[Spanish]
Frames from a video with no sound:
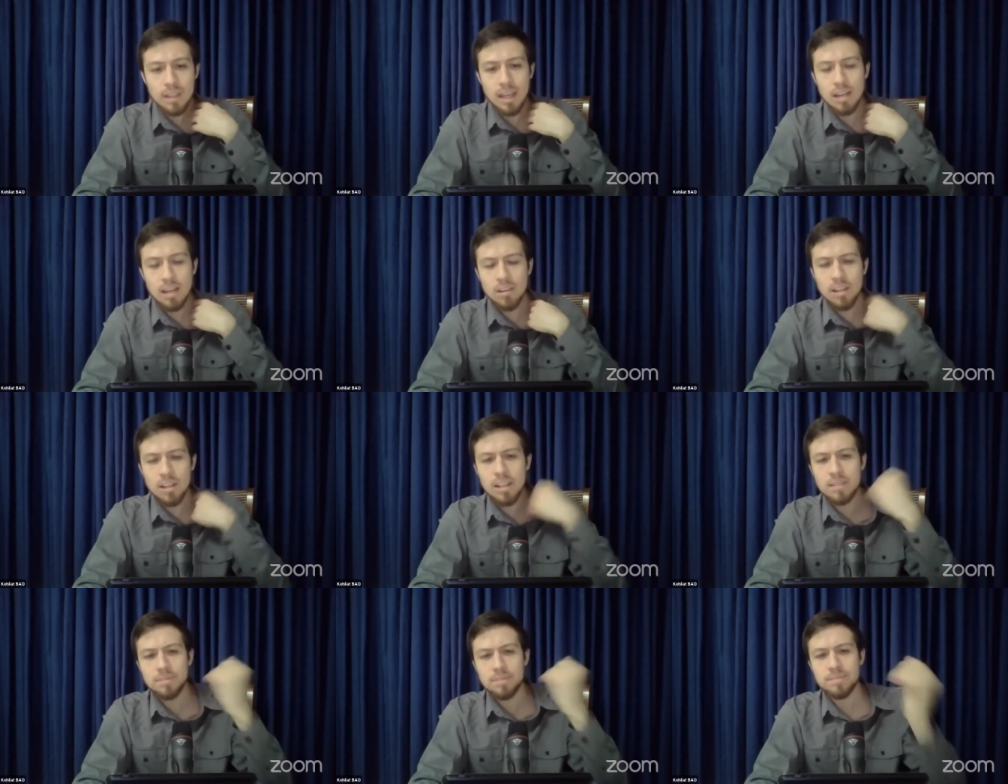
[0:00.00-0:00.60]

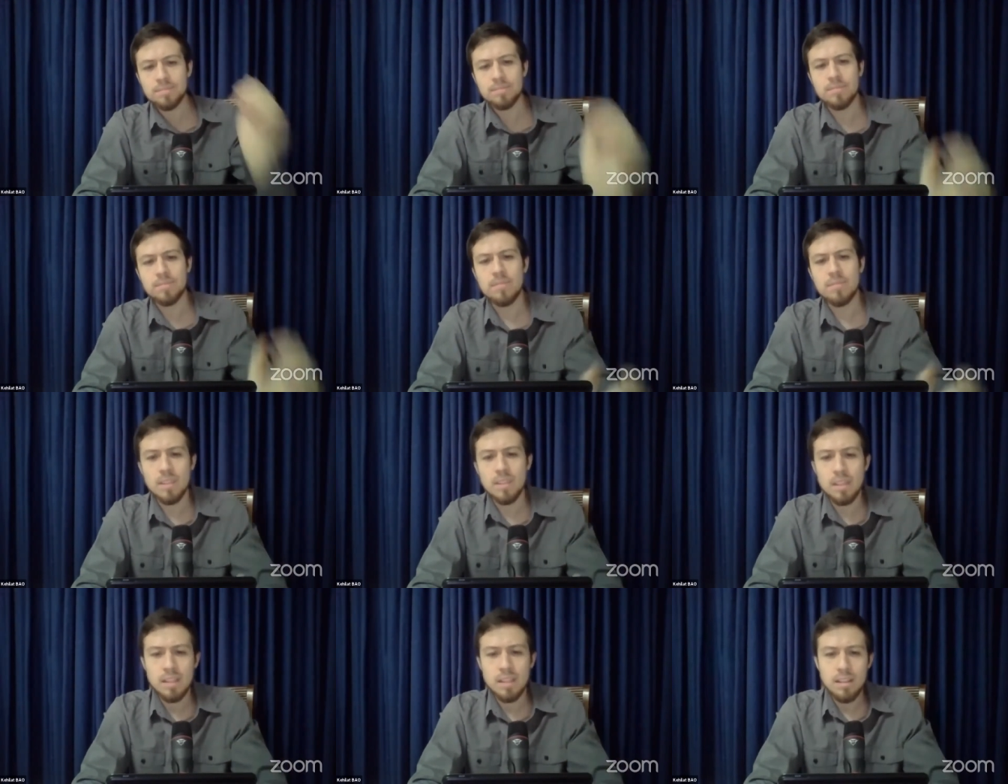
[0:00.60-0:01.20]
Ahora,
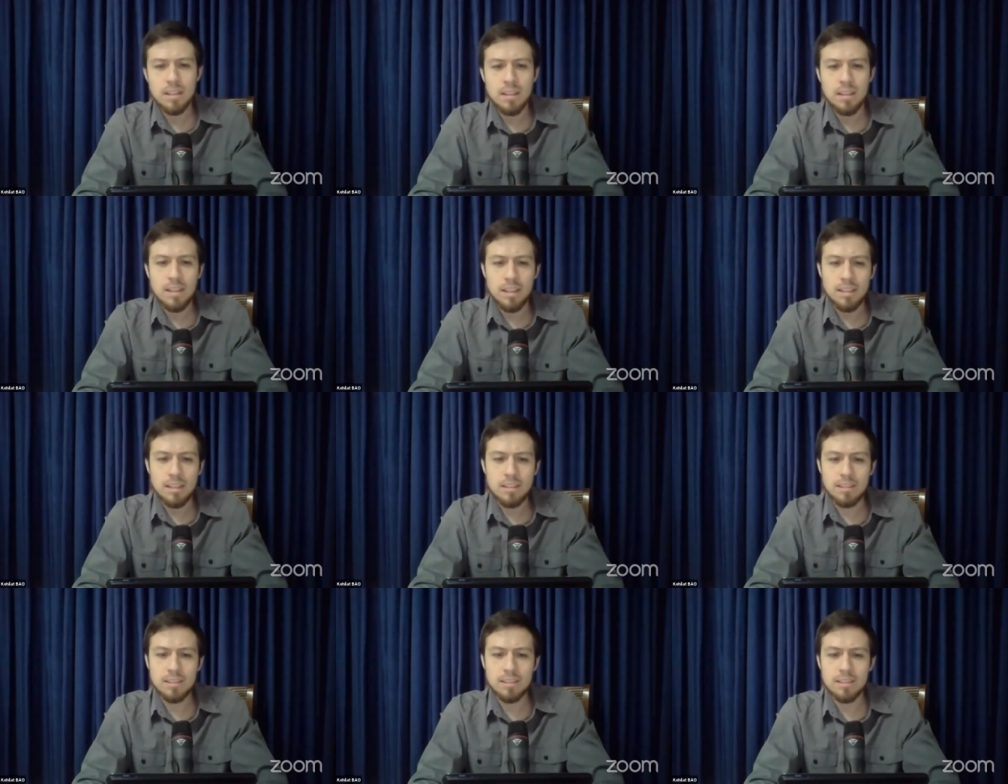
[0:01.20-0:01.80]

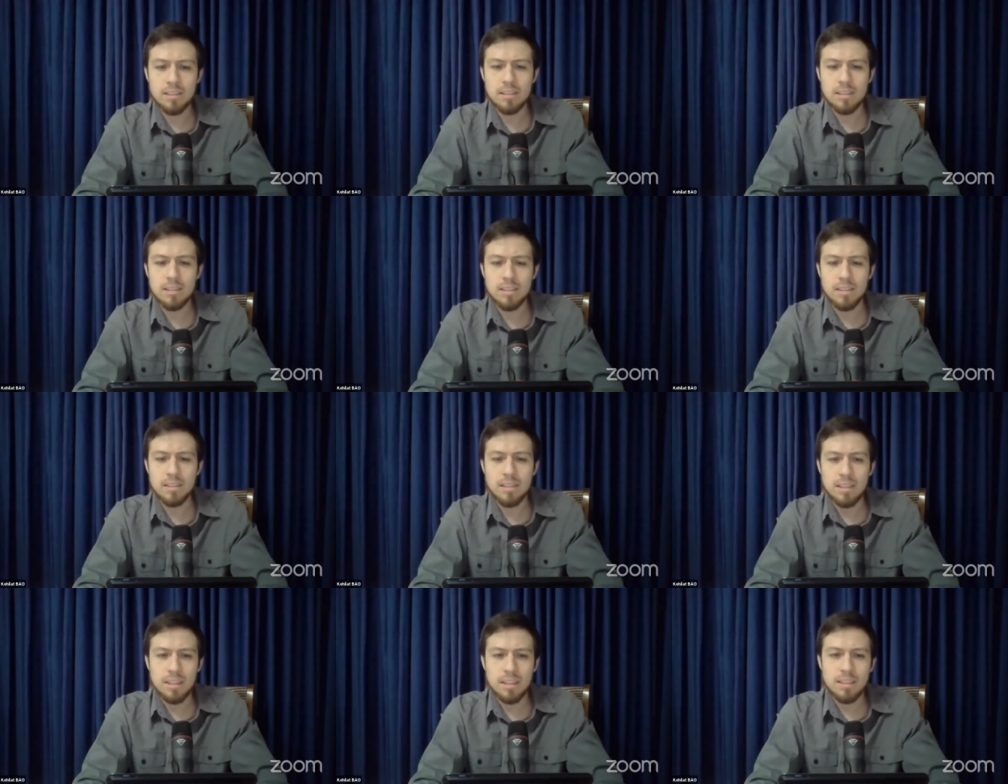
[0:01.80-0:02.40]
es,
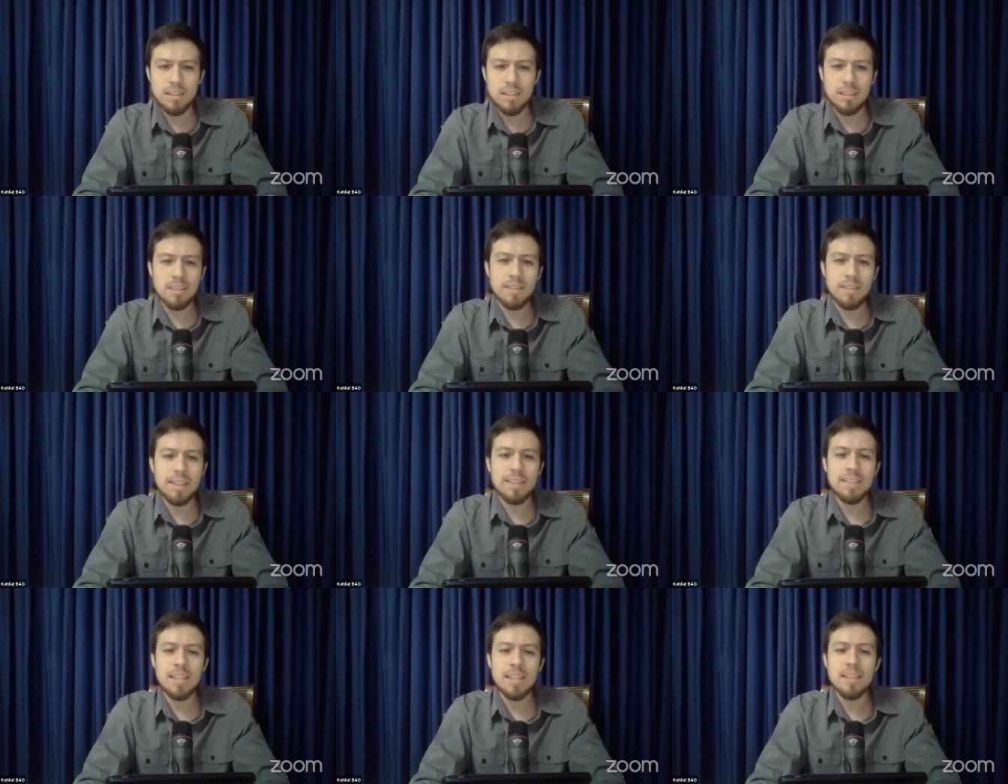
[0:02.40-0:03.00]

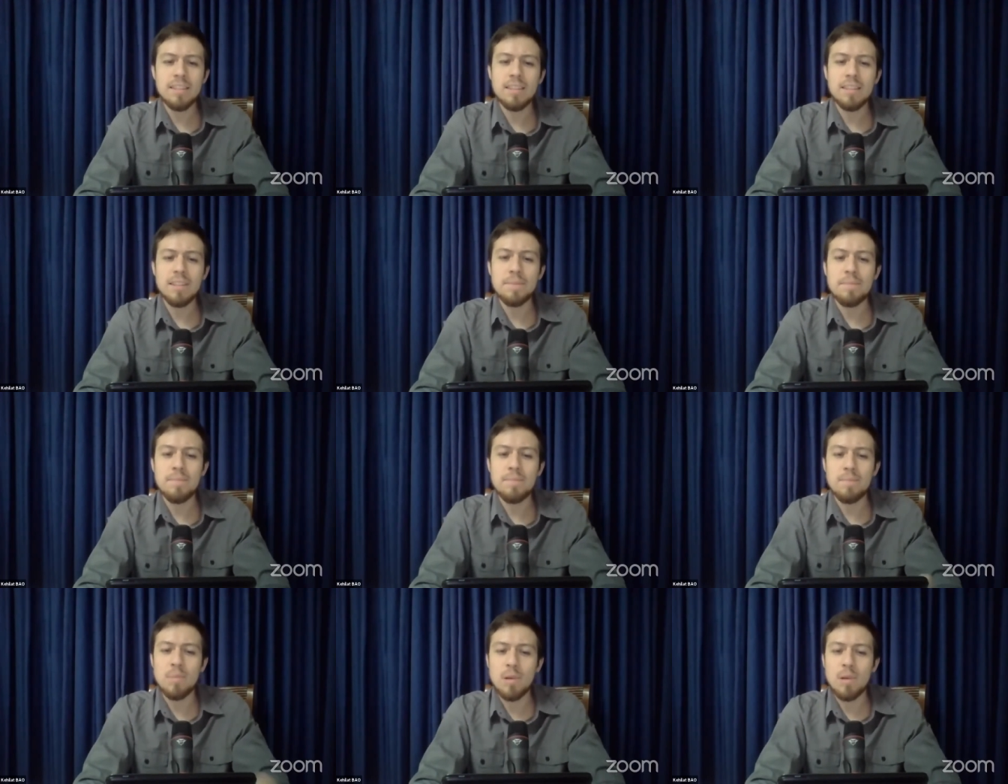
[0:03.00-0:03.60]
interesante,
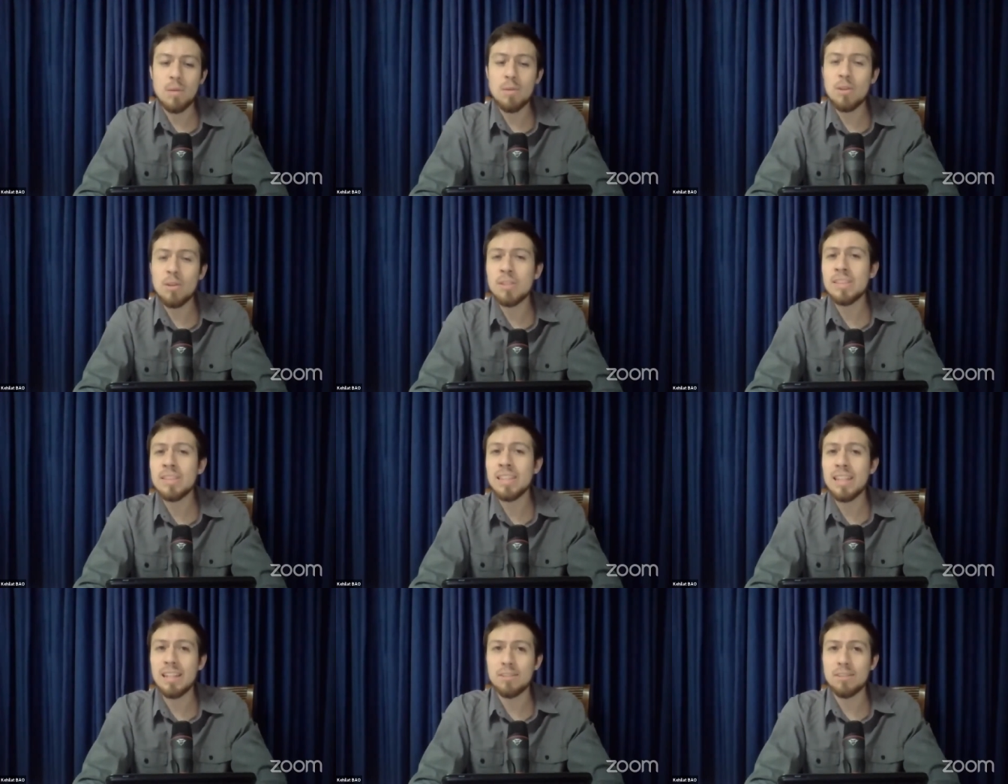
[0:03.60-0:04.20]
por lo menos
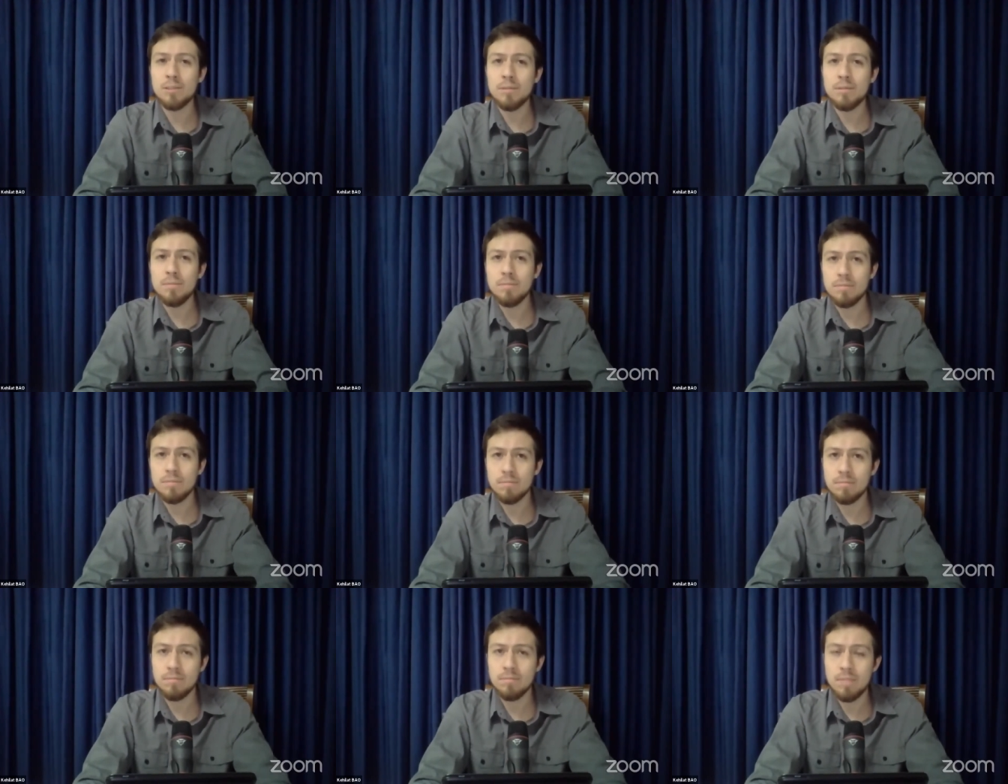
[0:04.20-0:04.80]
ese caso,
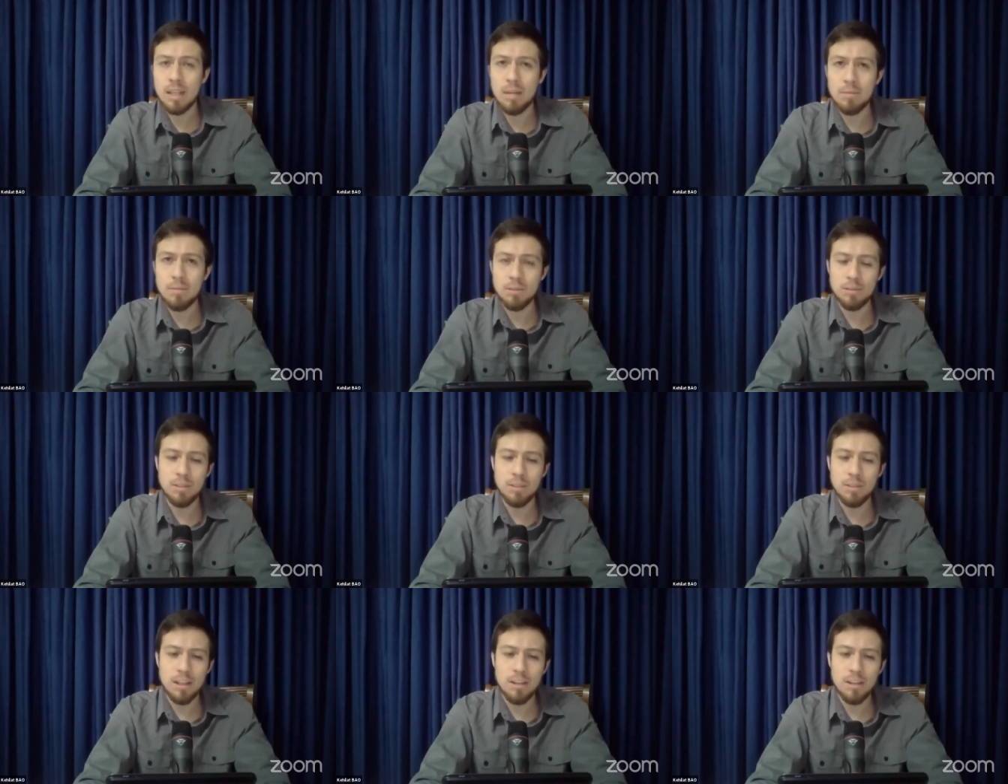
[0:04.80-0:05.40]
para
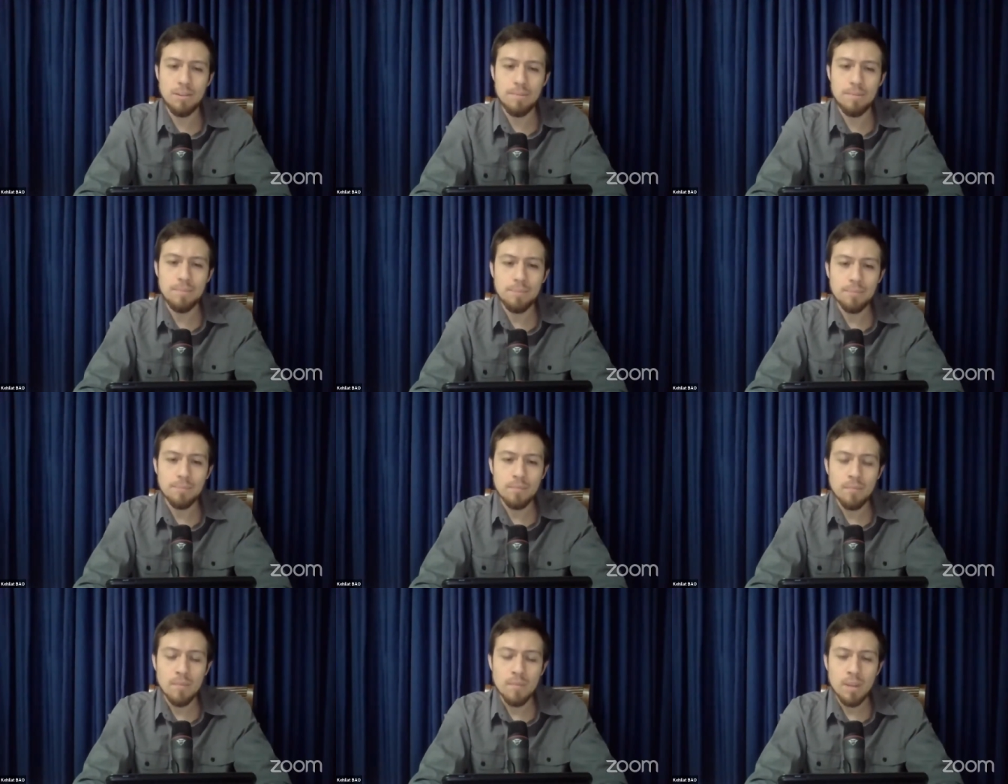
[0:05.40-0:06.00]
mencionarlo.
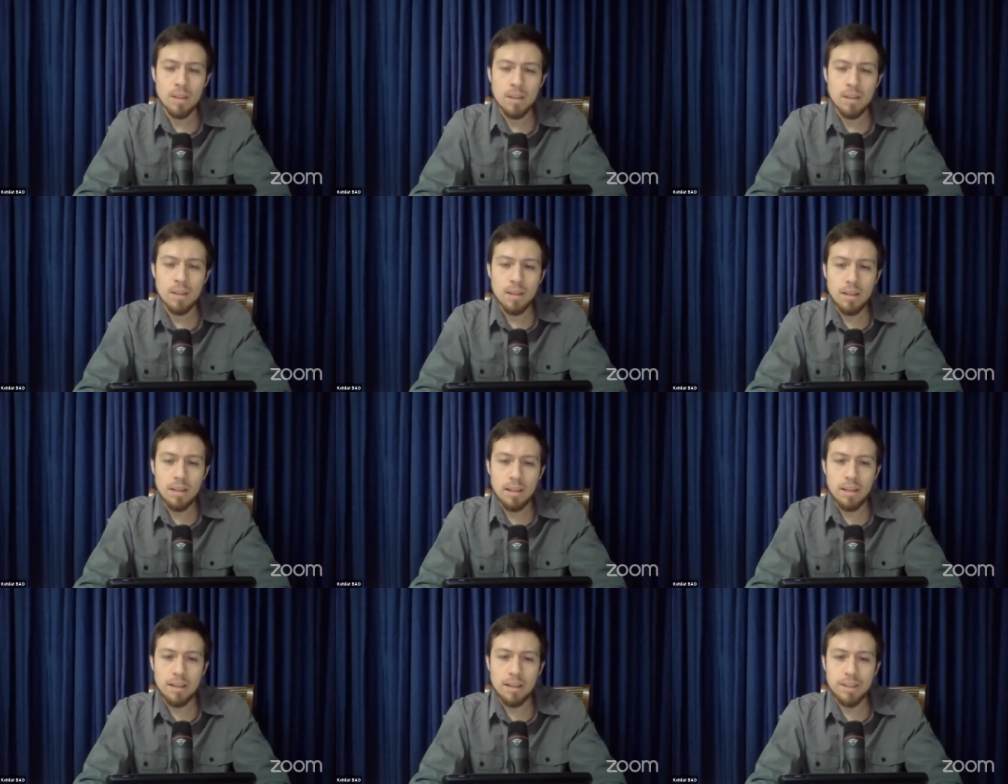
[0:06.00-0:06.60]

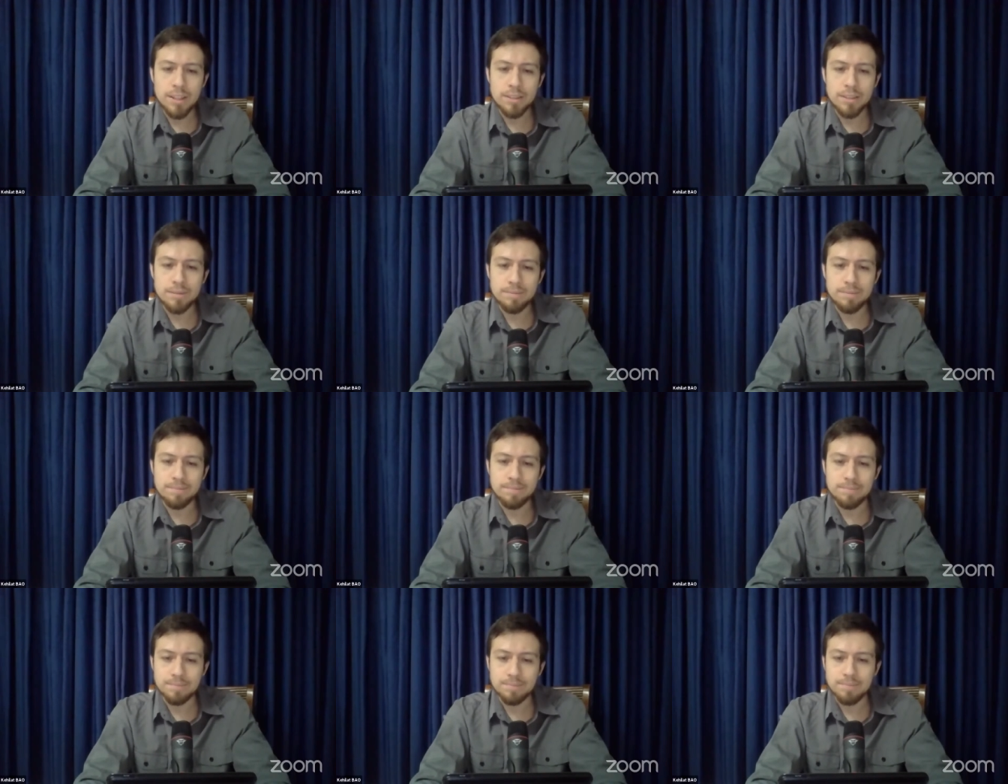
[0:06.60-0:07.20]

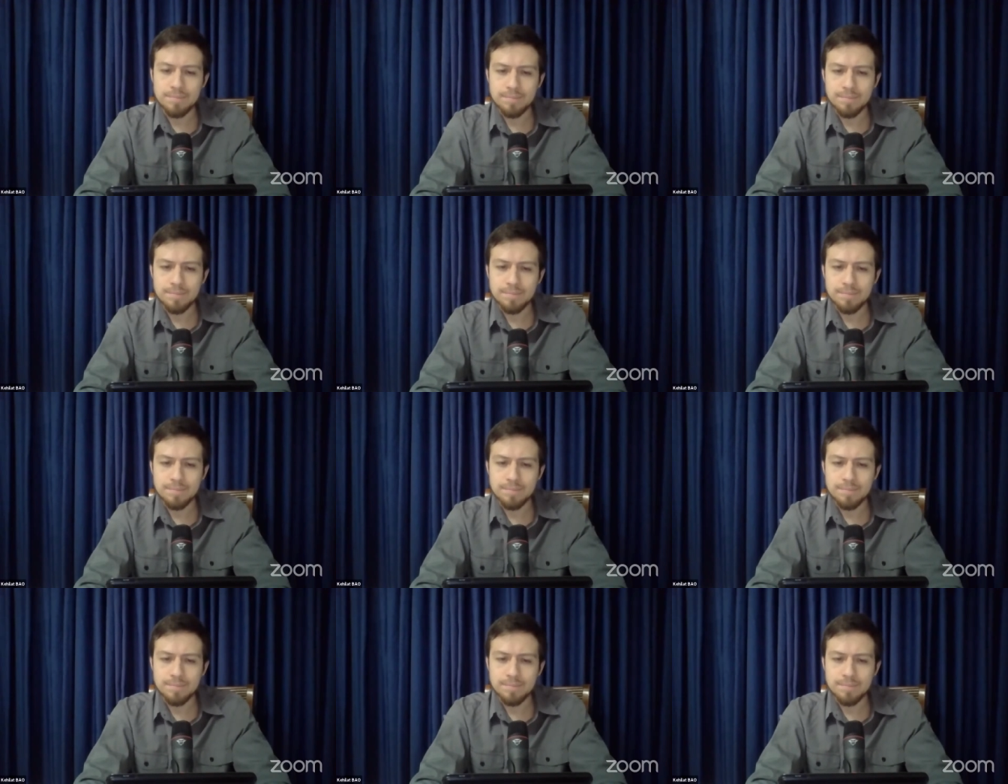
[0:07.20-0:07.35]
Em,